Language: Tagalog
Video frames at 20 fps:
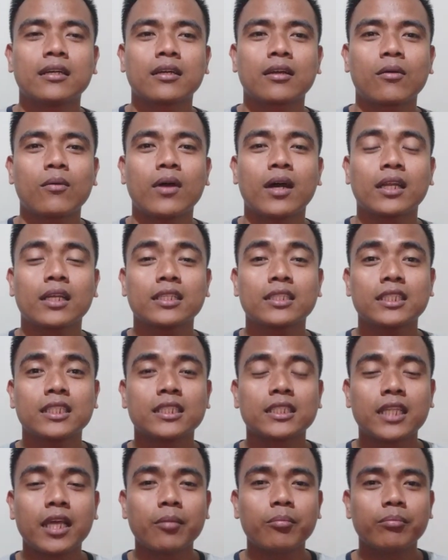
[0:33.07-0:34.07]

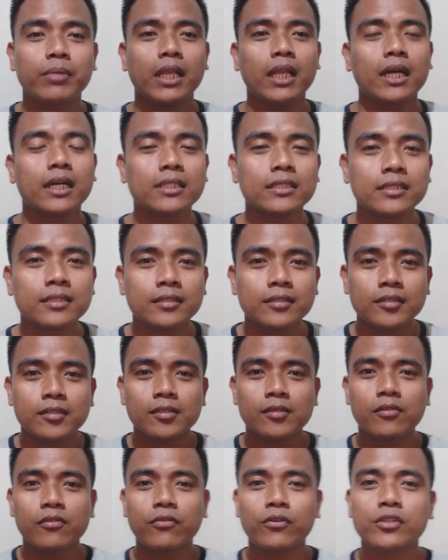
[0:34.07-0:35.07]
Quarantine time pala.
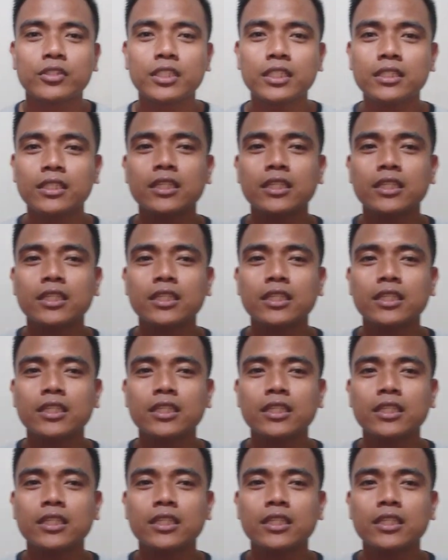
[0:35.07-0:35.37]
14